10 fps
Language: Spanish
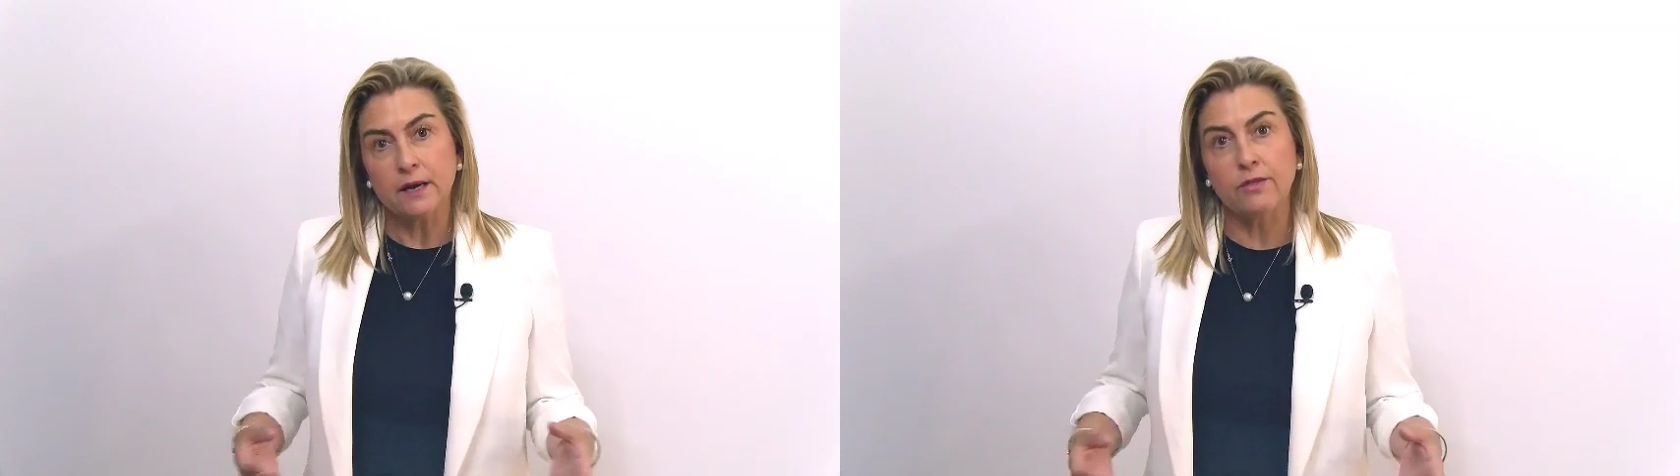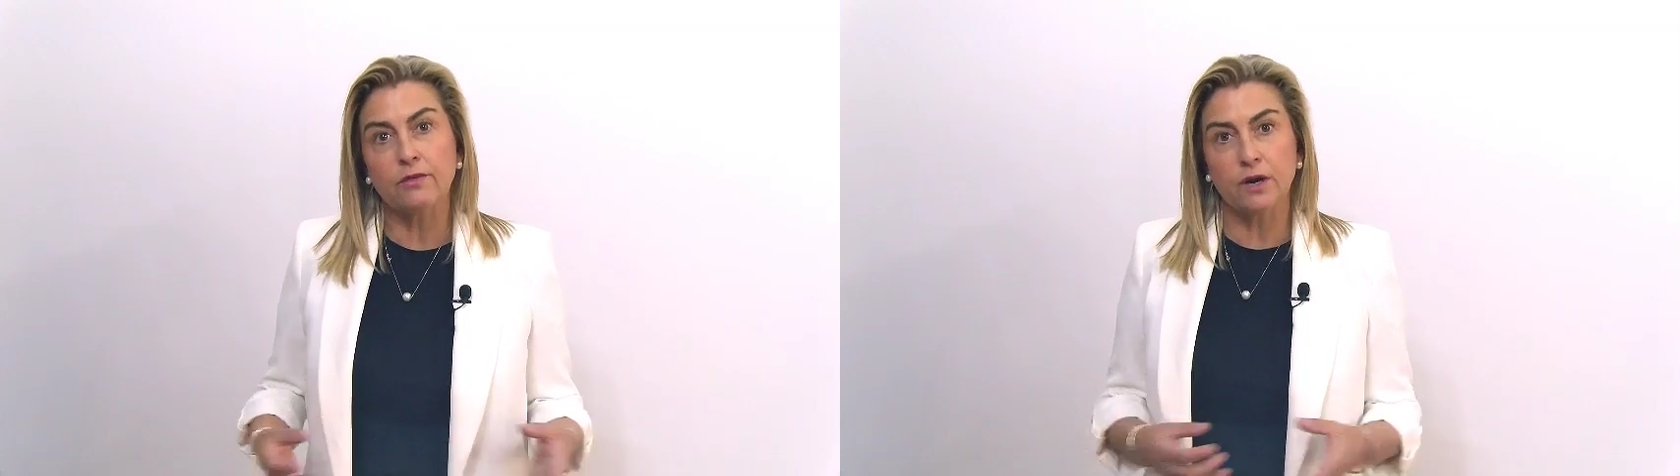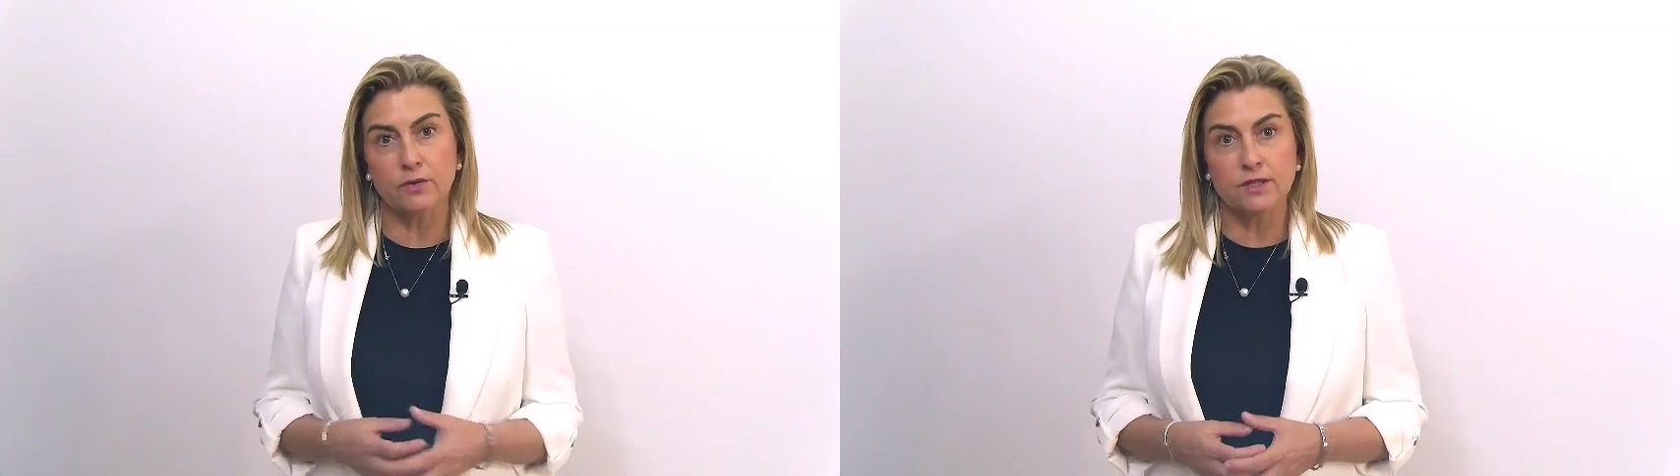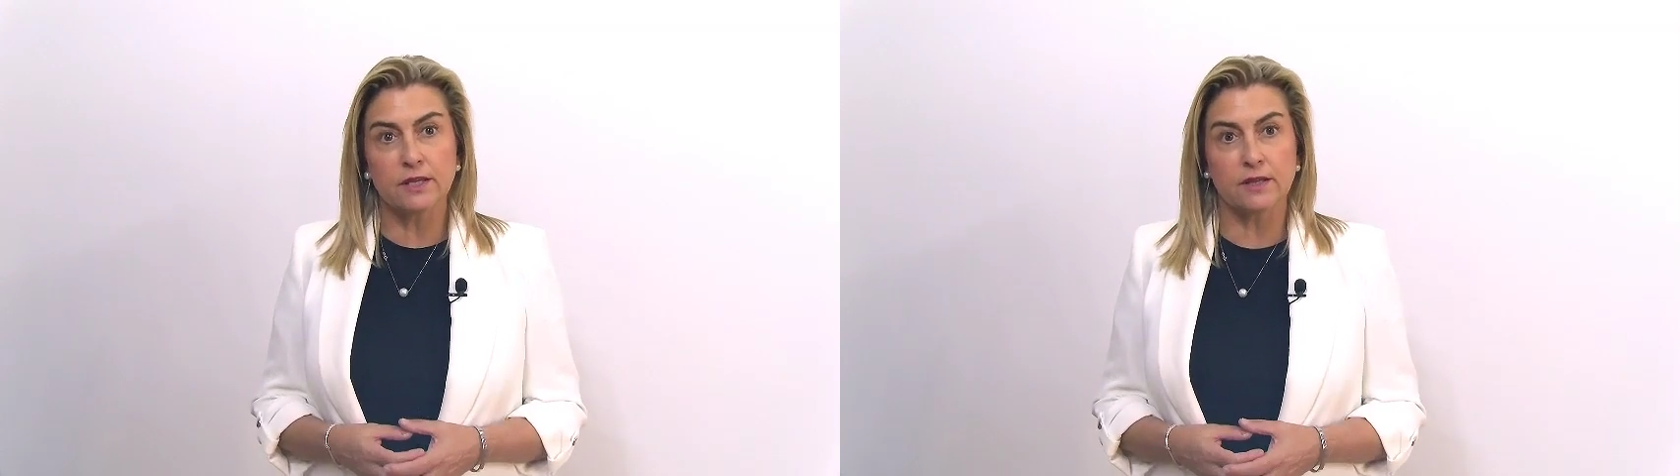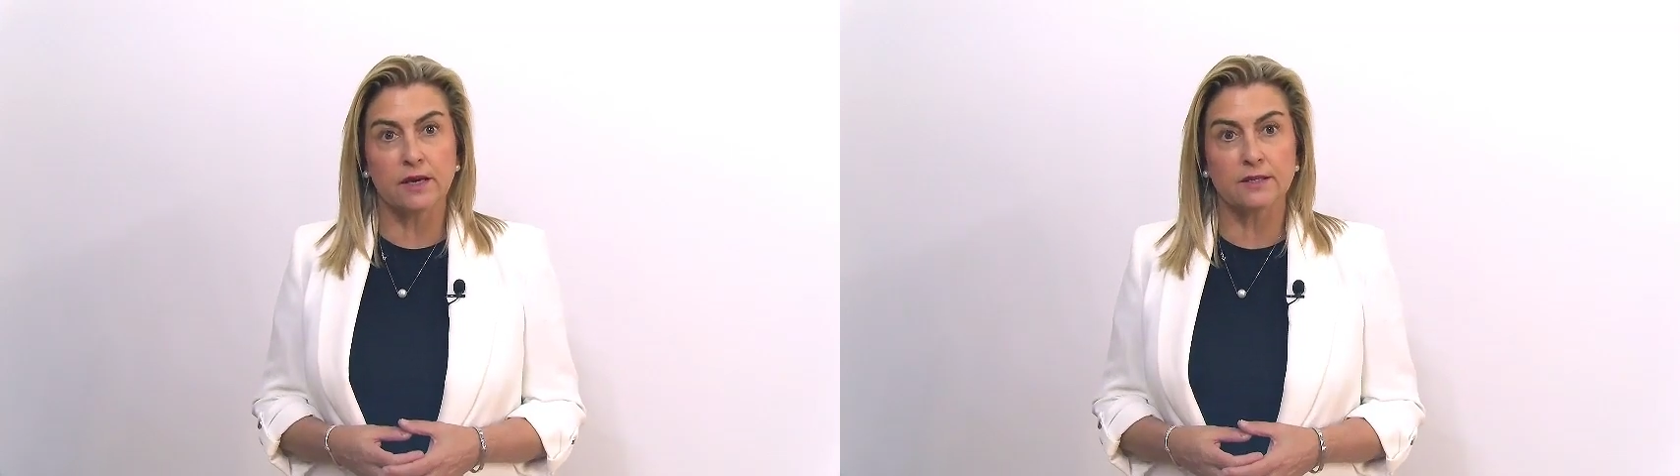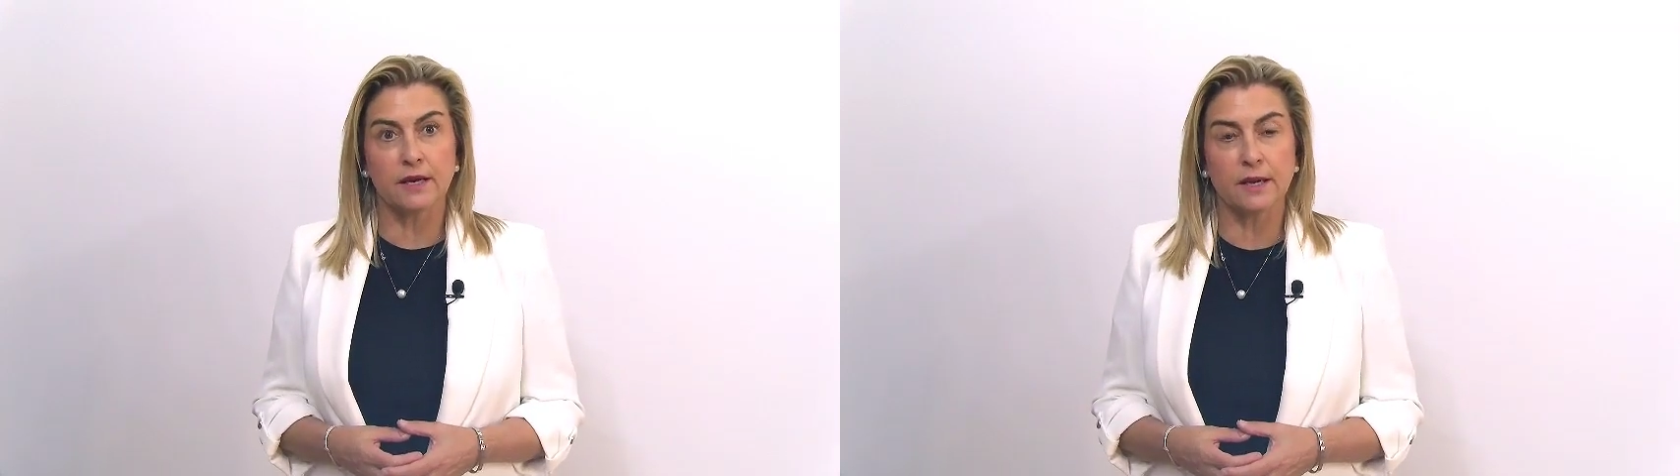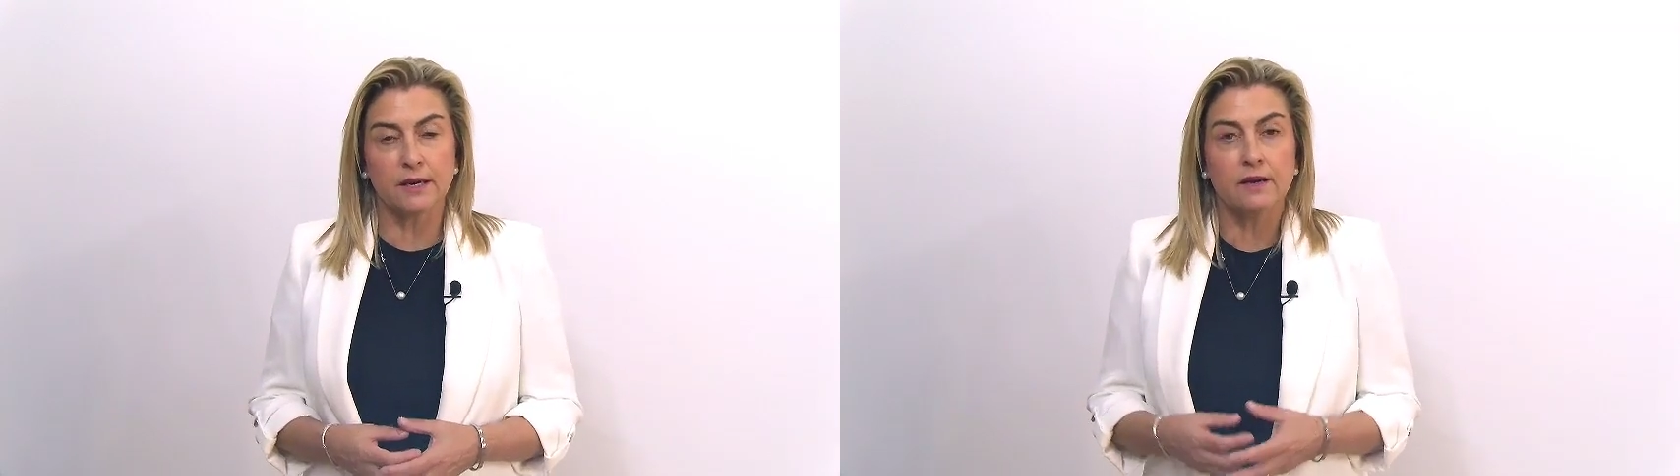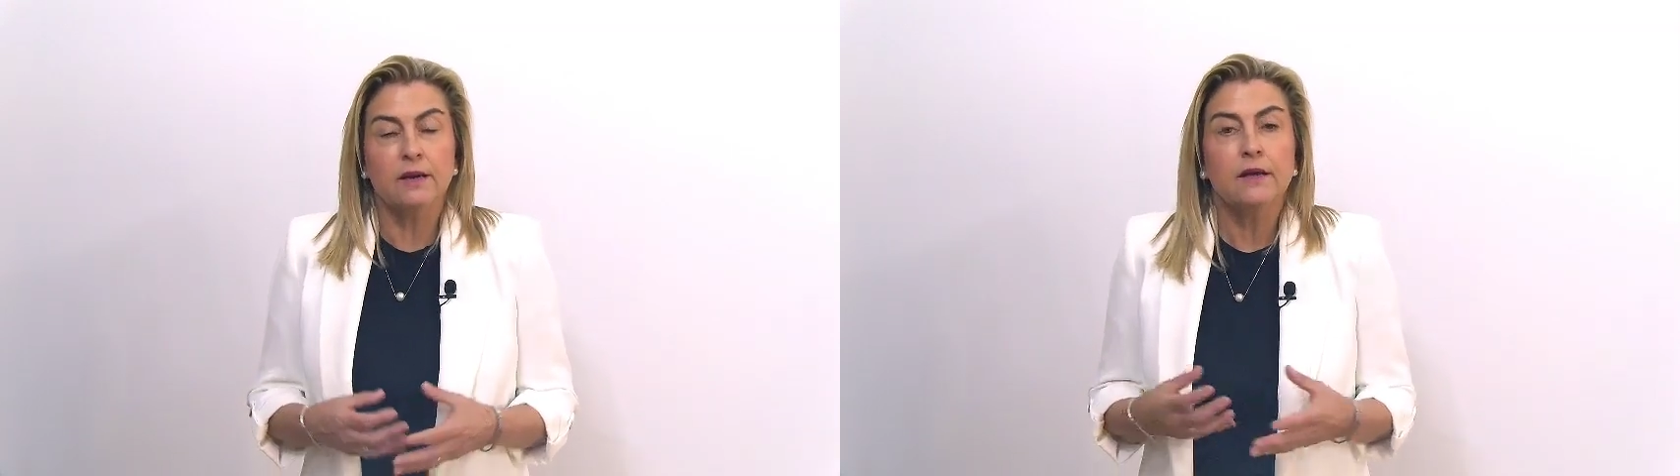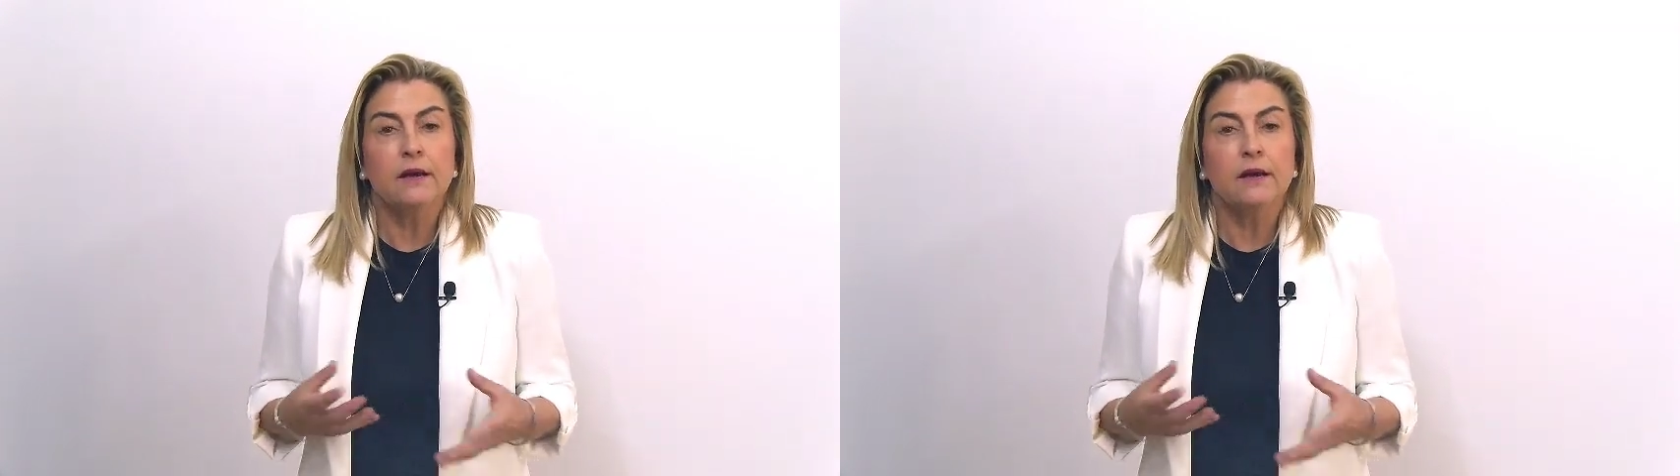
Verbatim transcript: la zona oeste de Cartagena,